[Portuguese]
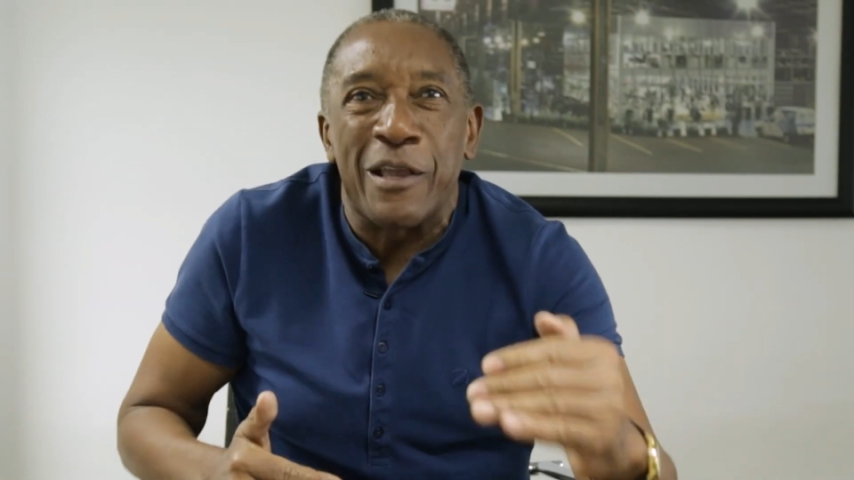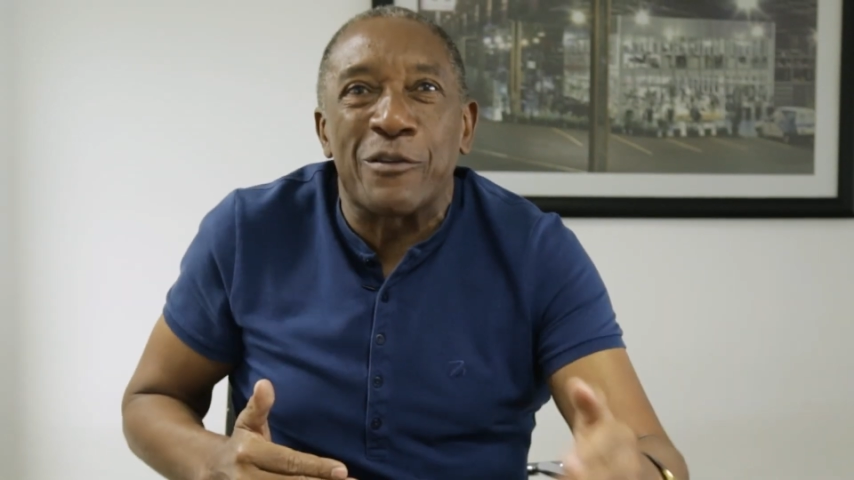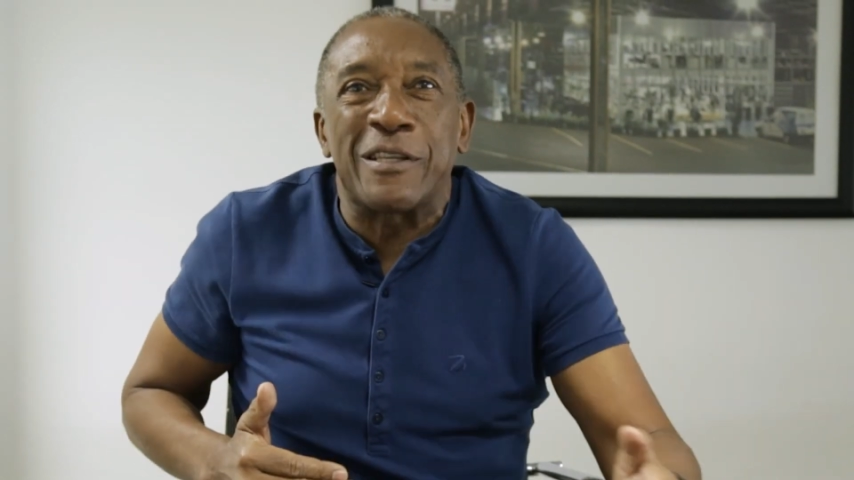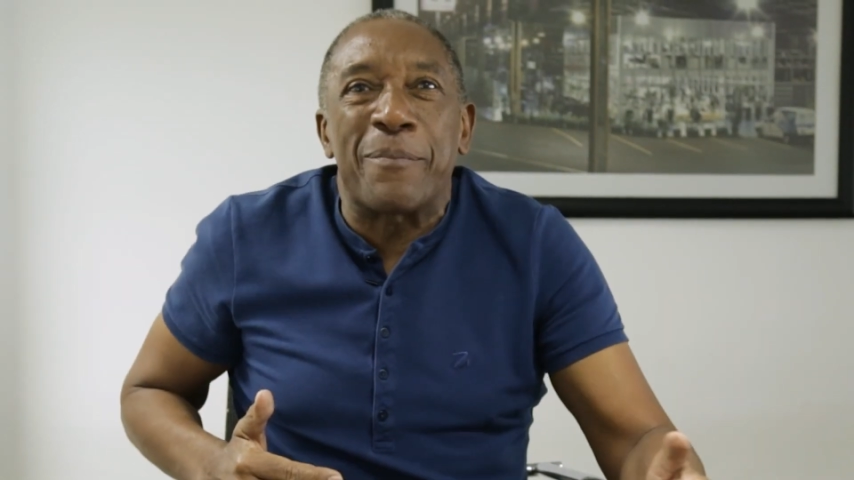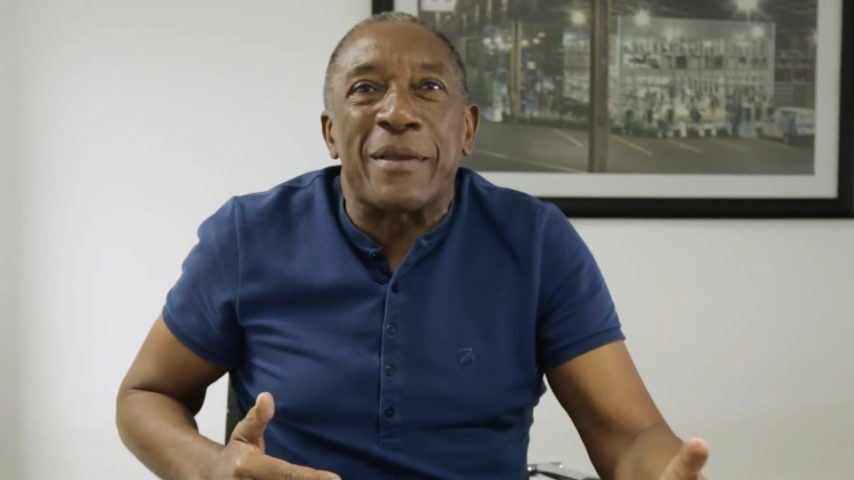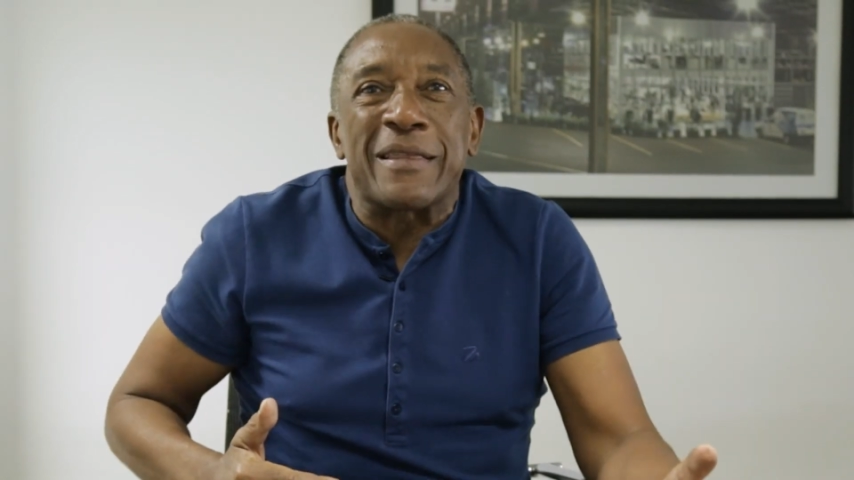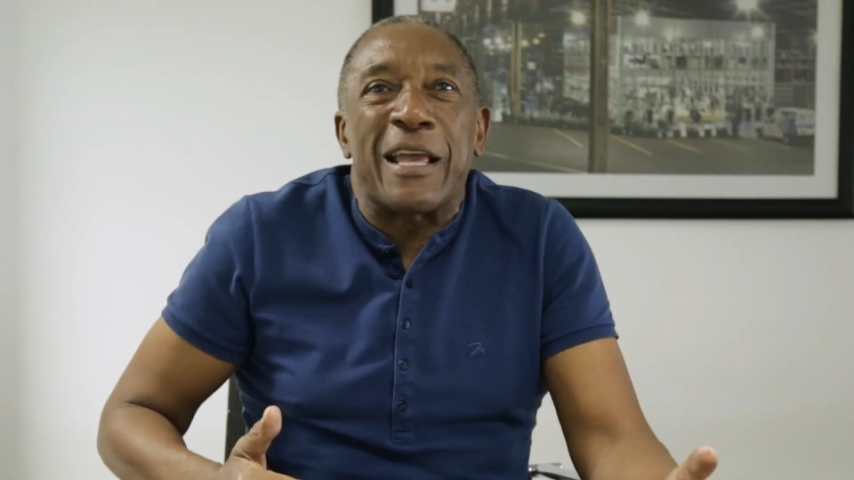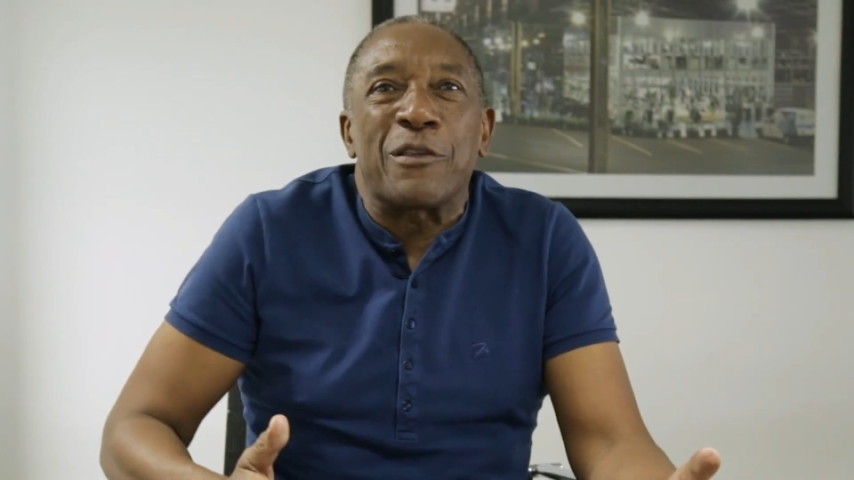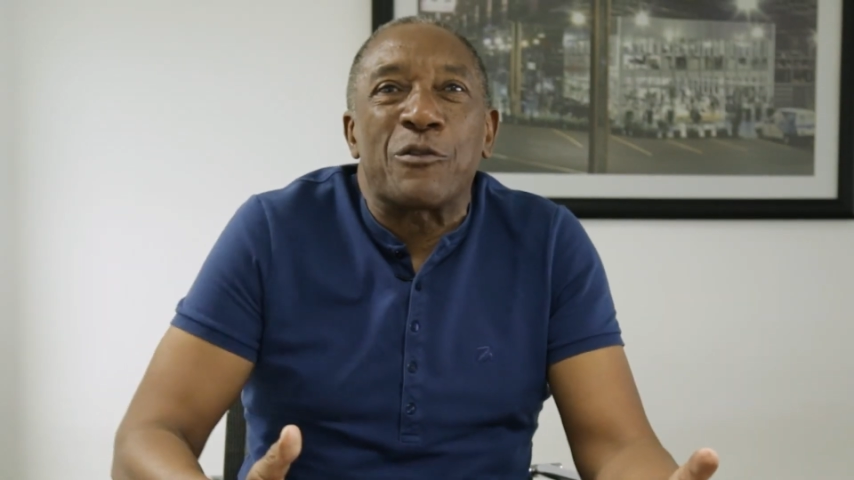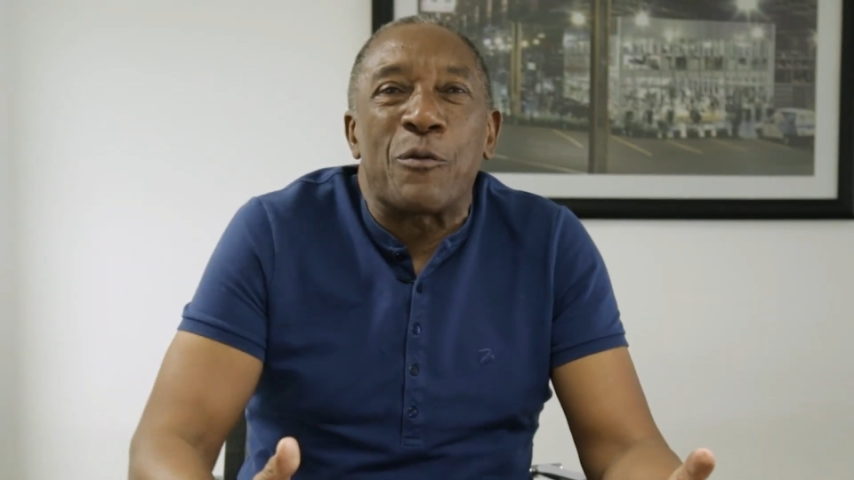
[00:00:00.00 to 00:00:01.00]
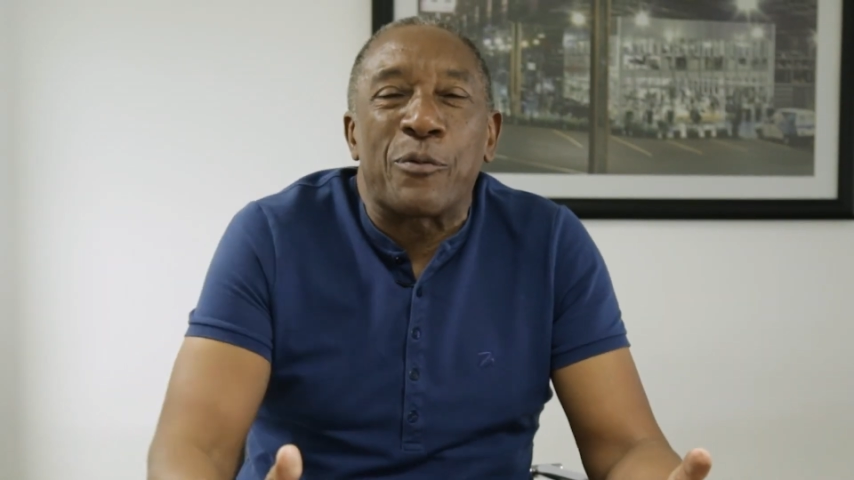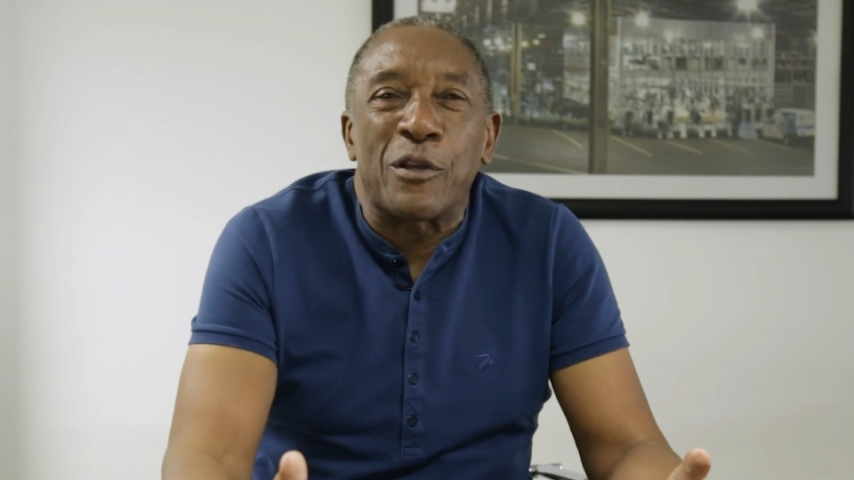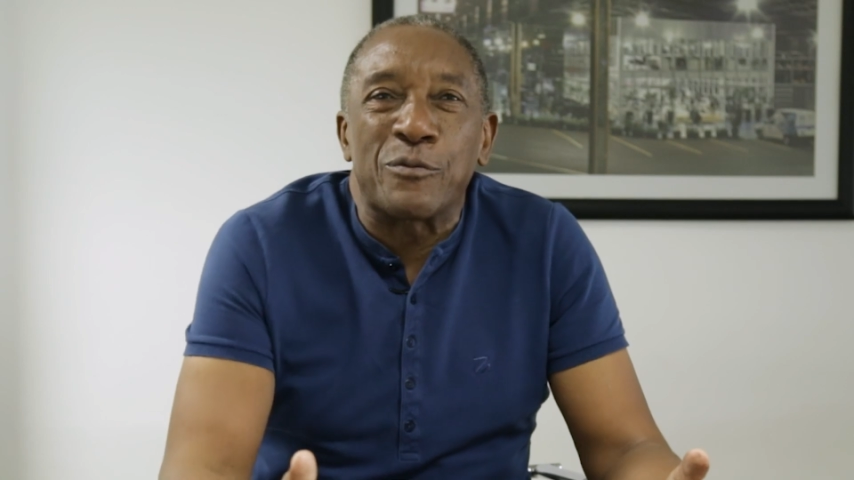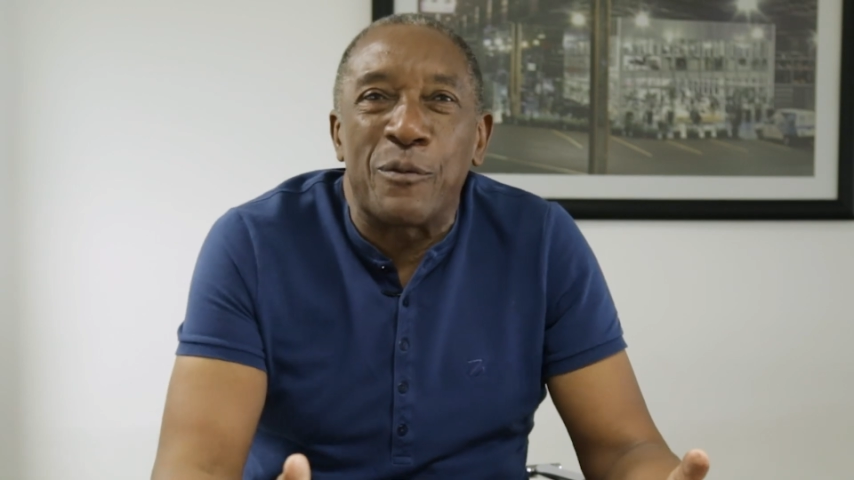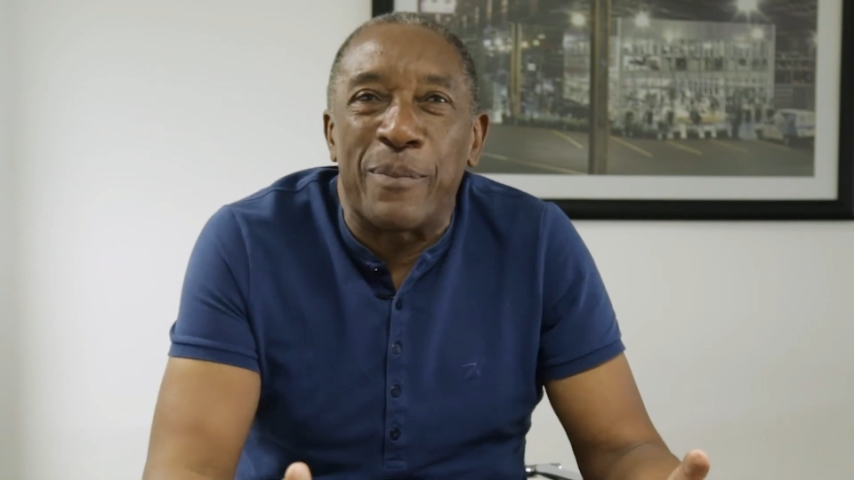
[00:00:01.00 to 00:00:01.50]
eu sempre entendo que o
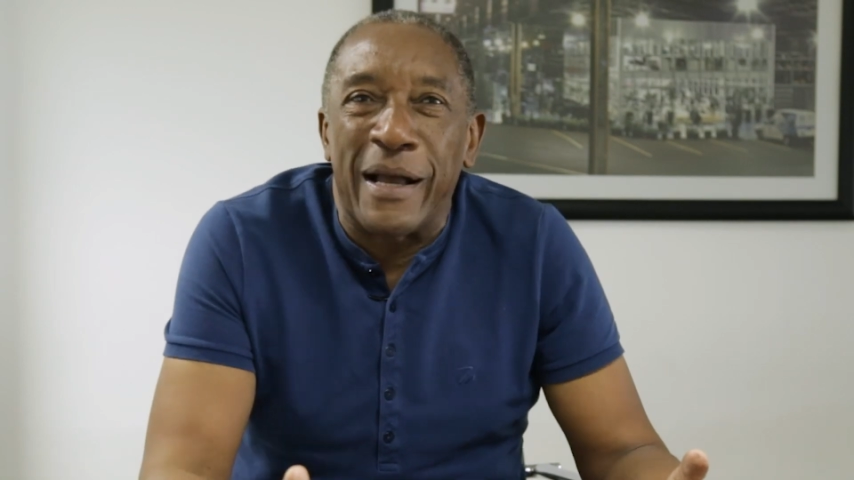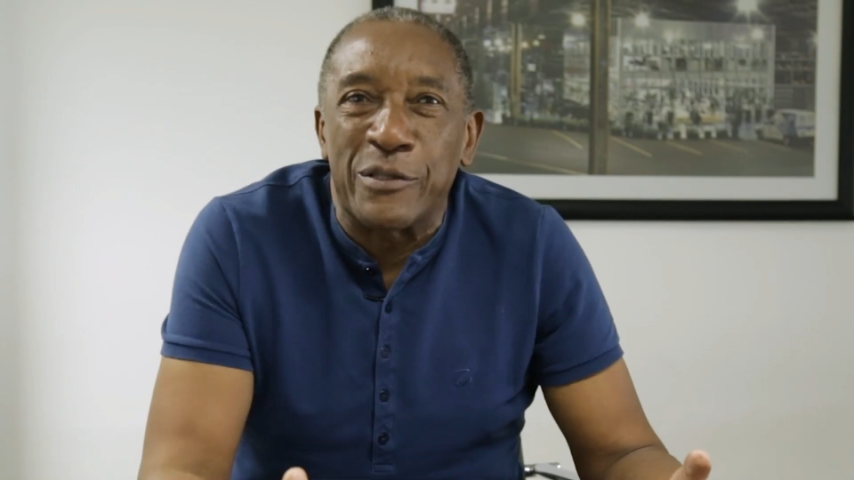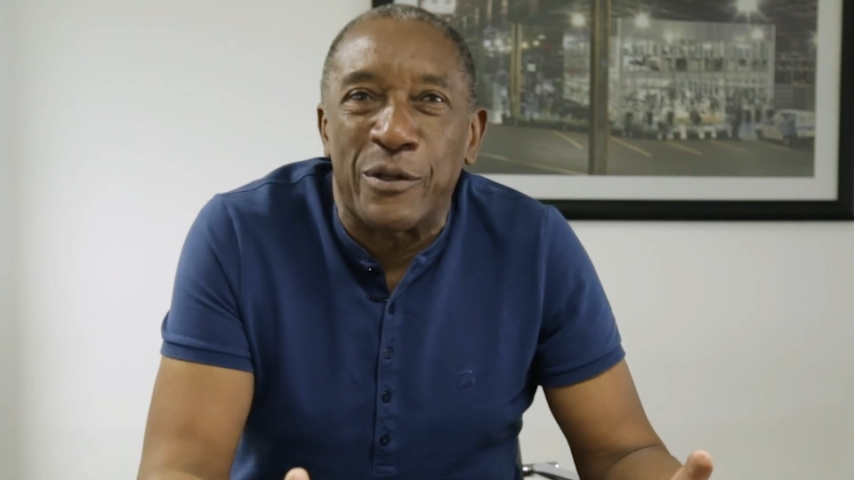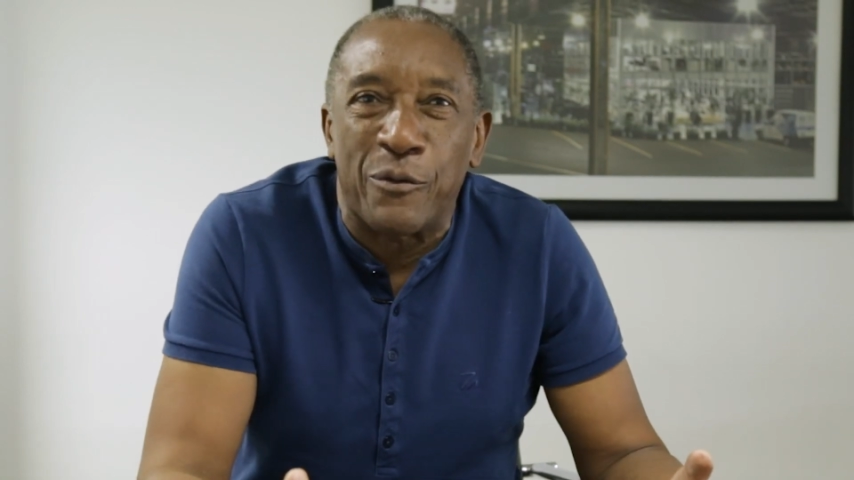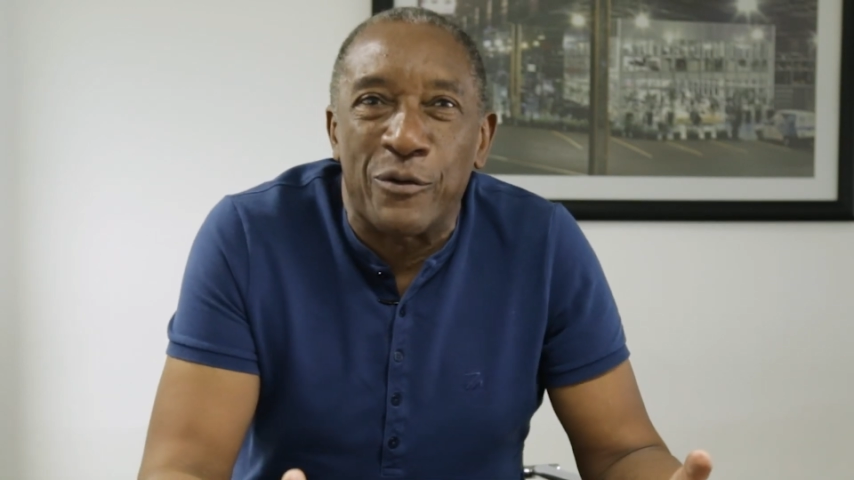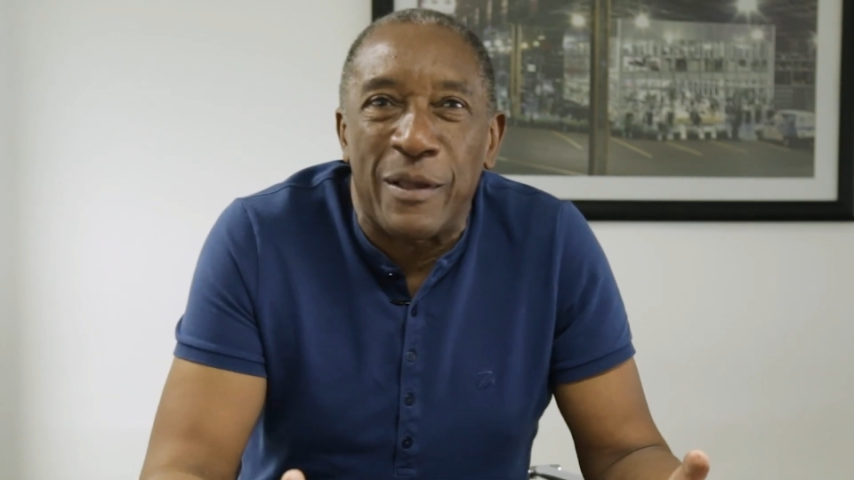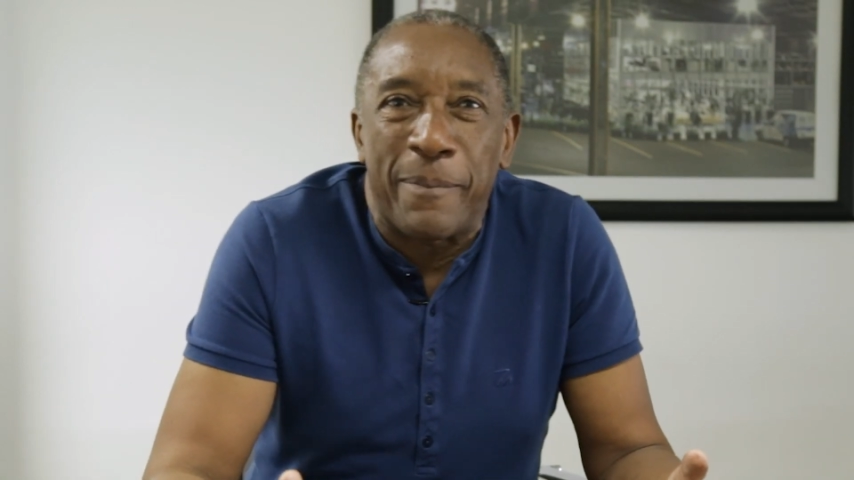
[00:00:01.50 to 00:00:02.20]
próximo passo é quando